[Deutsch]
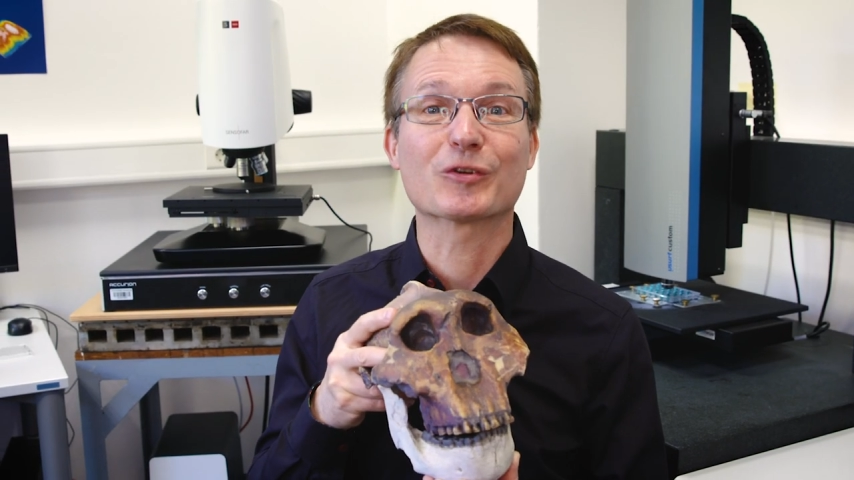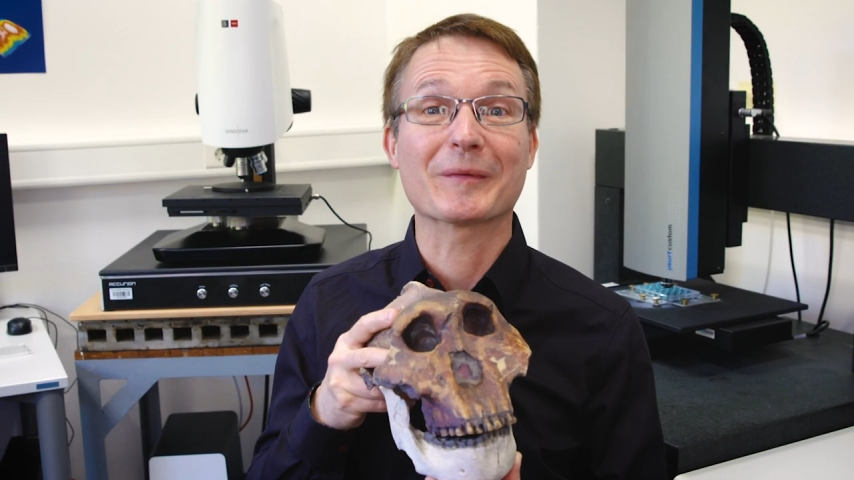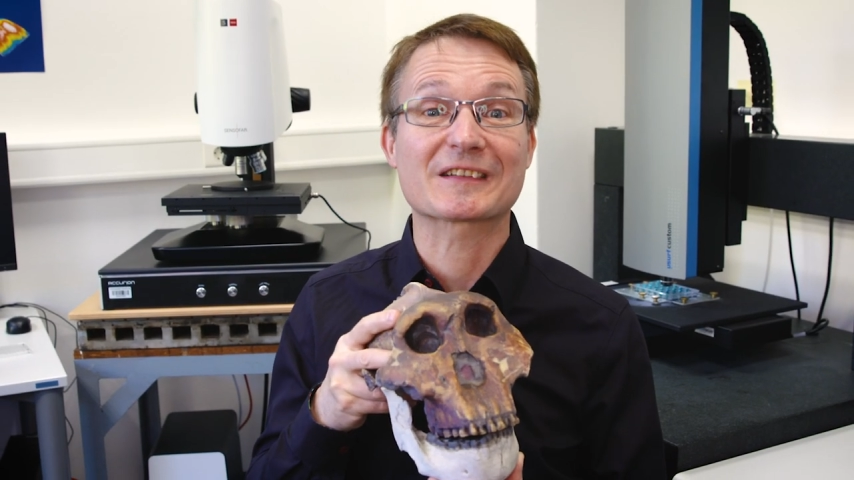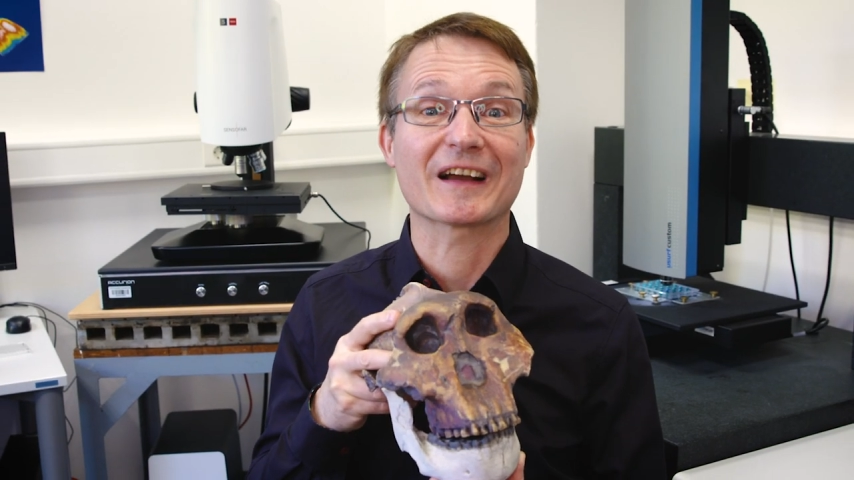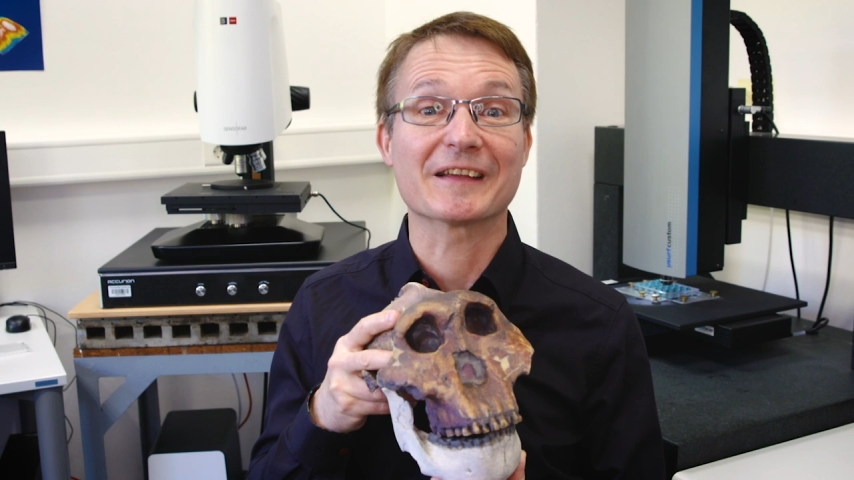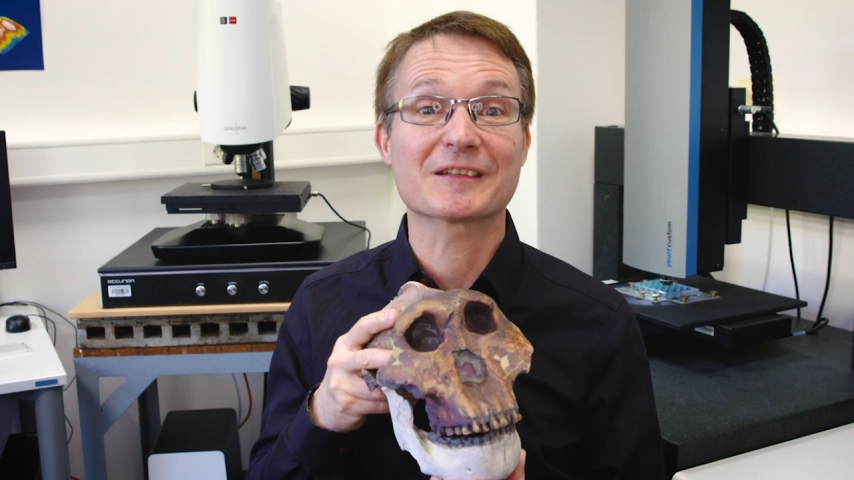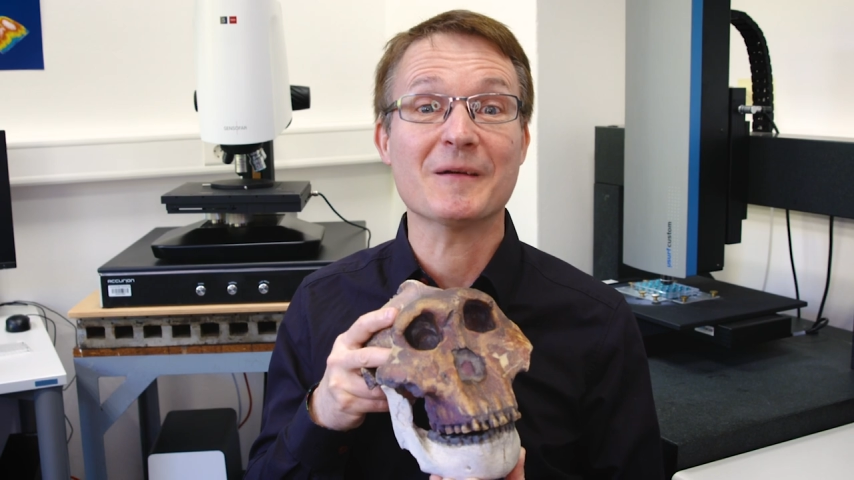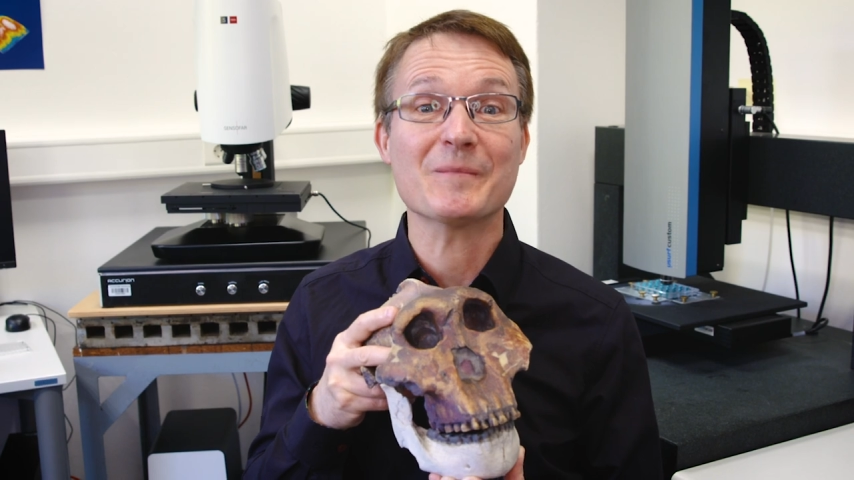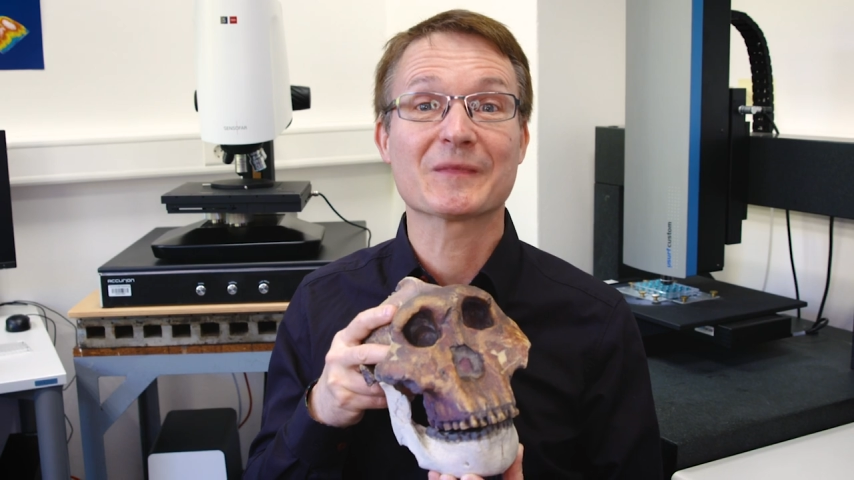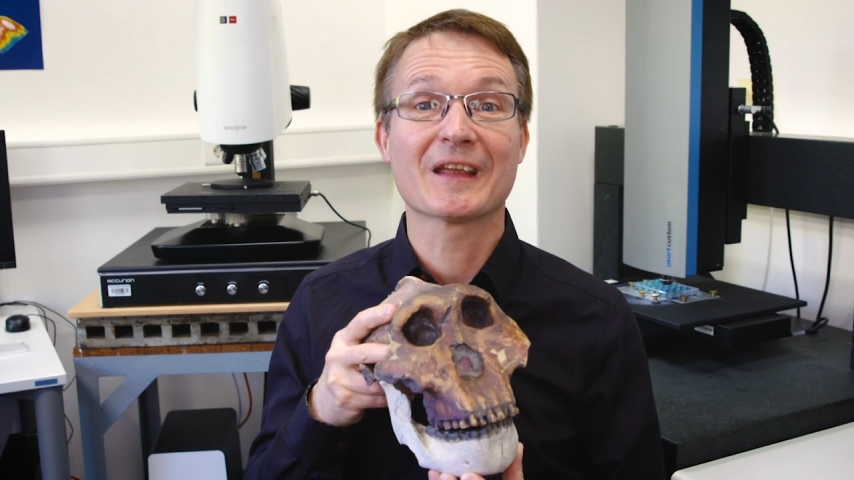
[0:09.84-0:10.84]
Thomas
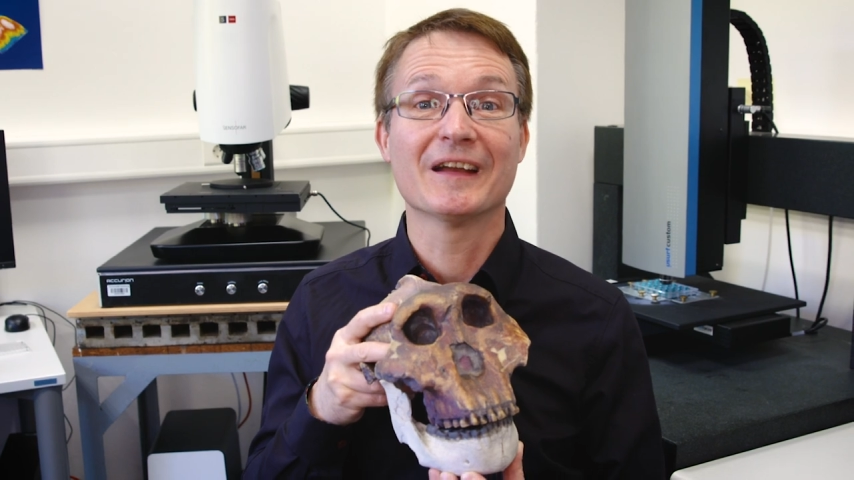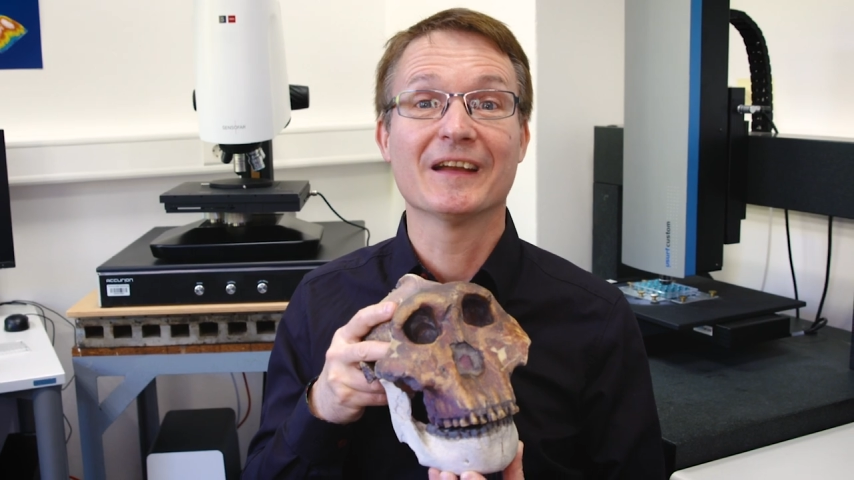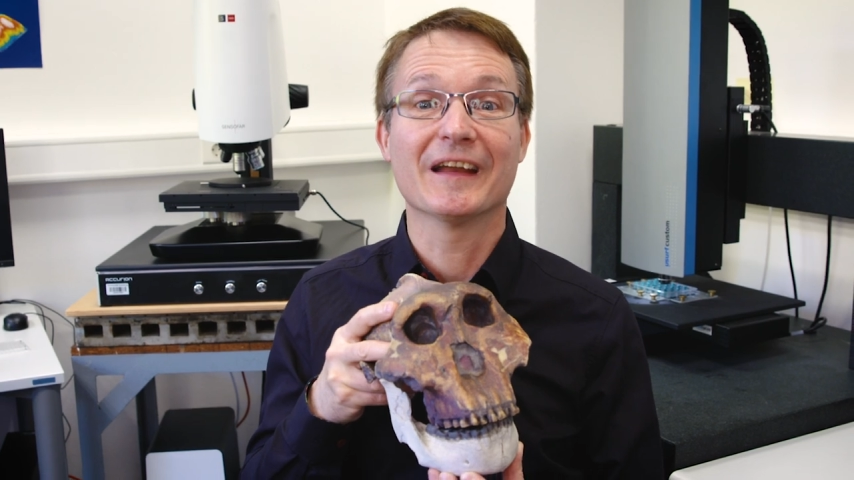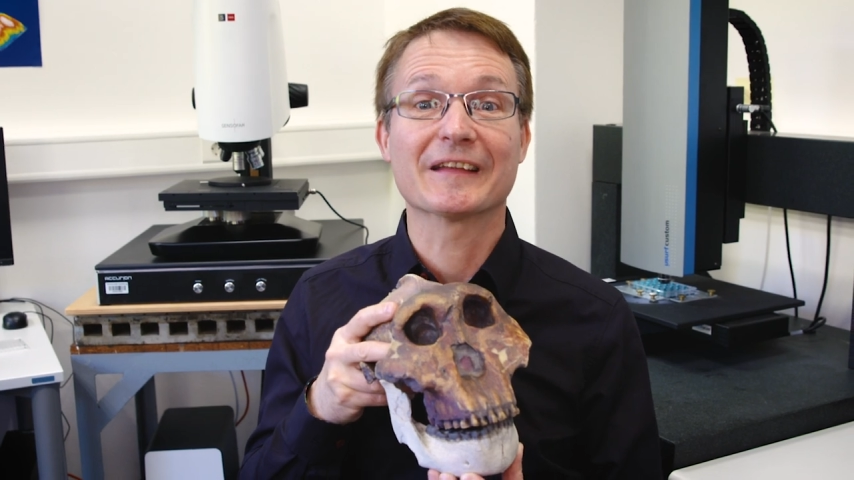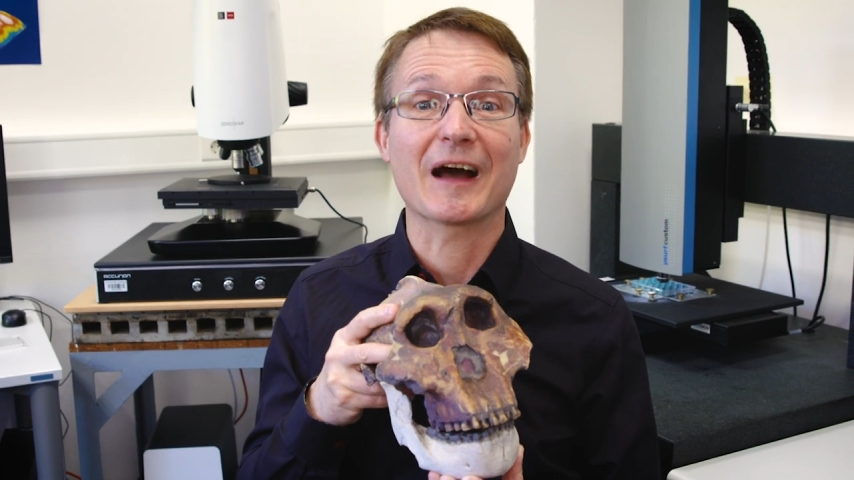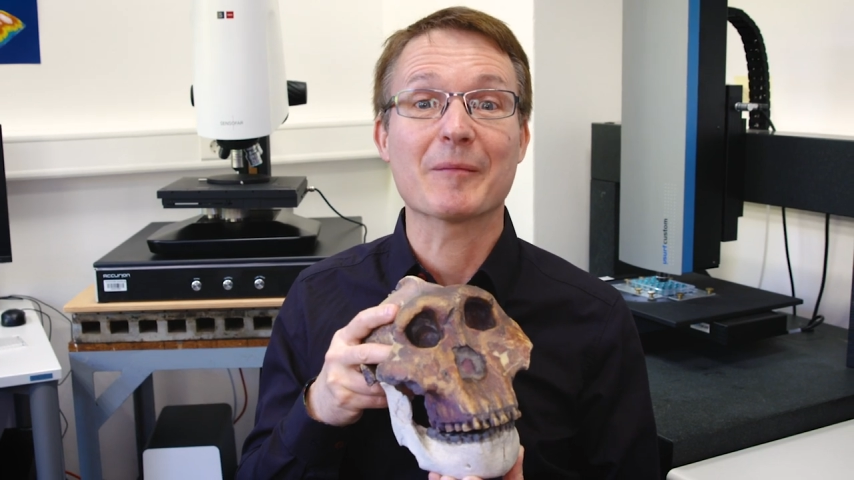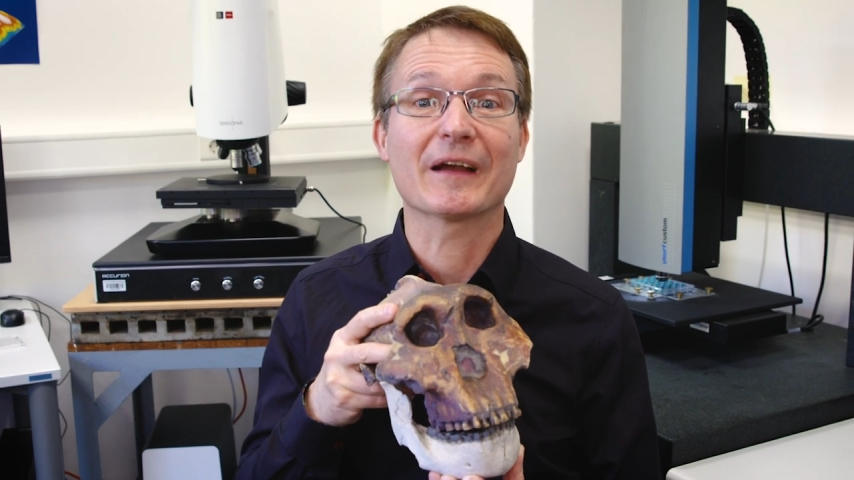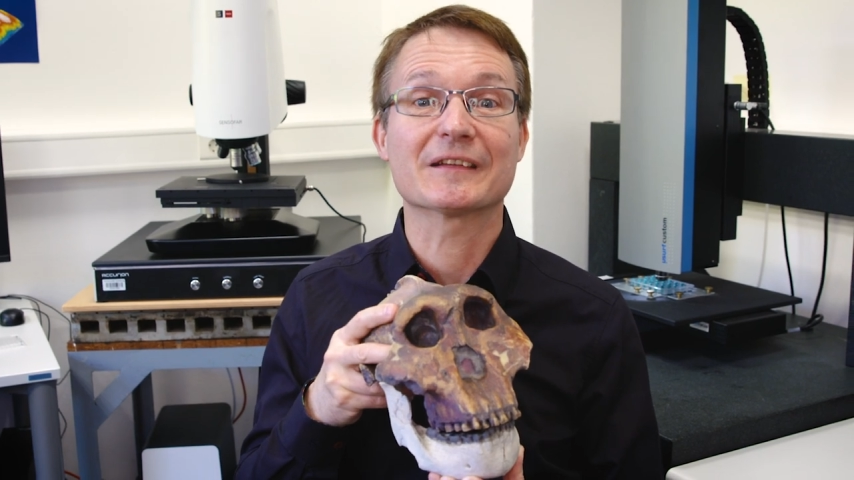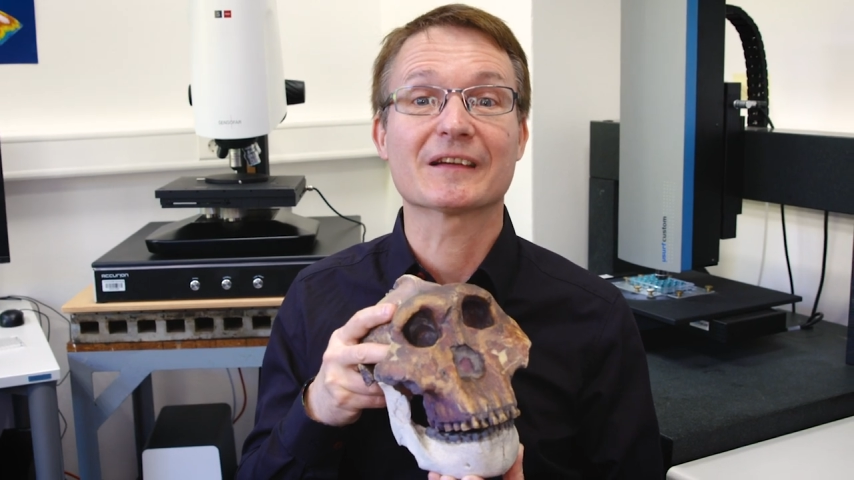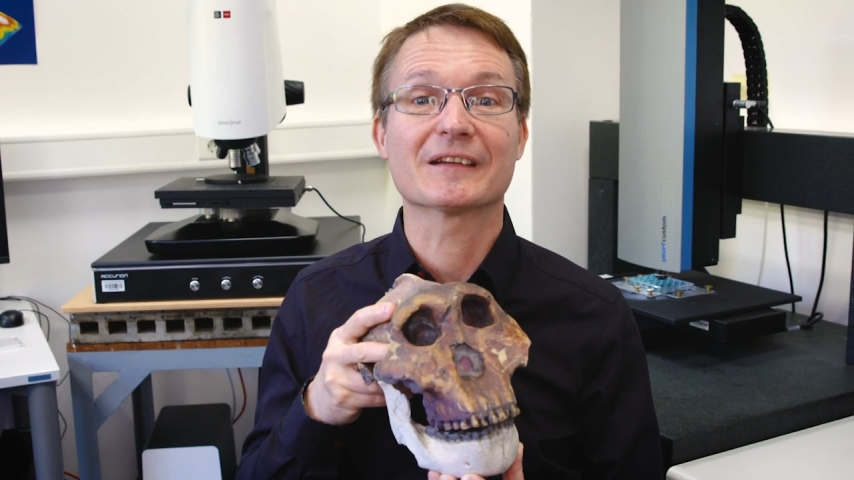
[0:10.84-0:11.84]
Kaiser. Ich
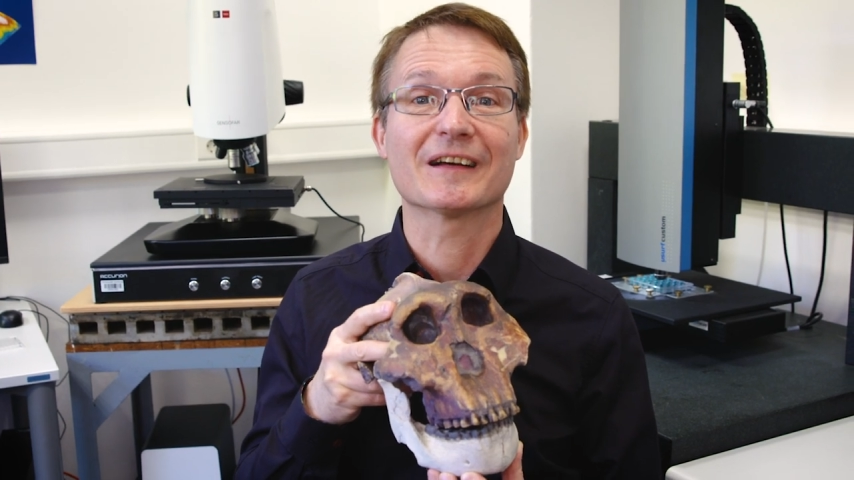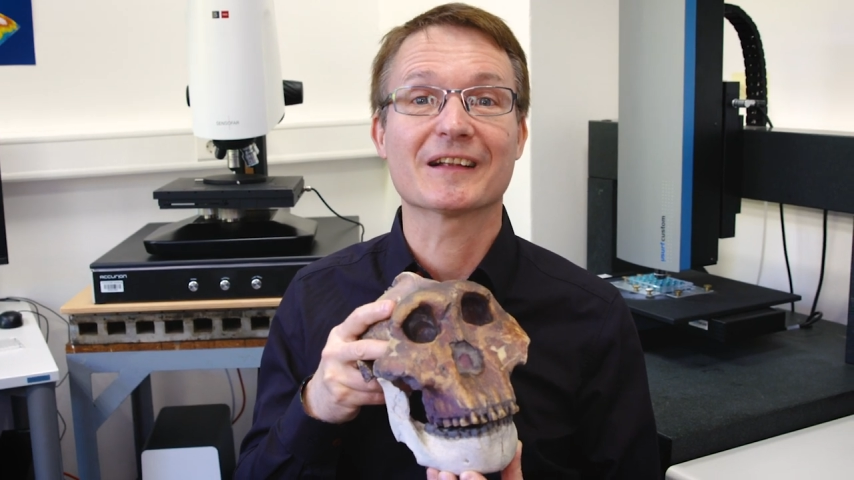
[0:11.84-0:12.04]
arbeite